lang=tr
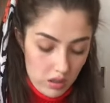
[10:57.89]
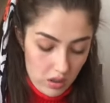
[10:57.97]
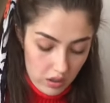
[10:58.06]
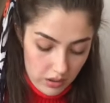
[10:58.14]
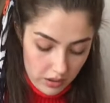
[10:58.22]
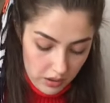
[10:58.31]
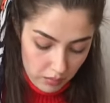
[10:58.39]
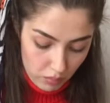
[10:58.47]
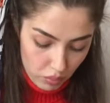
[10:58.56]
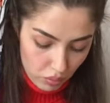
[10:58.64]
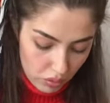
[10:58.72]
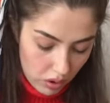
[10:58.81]
Ayırayım
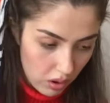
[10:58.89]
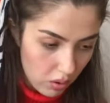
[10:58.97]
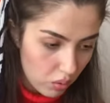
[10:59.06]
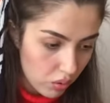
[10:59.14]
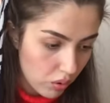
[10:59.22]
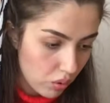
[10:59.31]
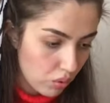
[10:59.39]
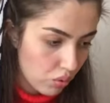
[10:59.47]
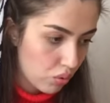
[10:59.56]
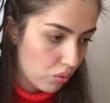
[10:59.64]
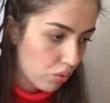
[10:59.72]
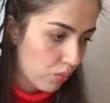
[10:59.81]
bunu da ona
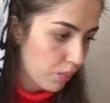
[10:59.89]
götürürüm.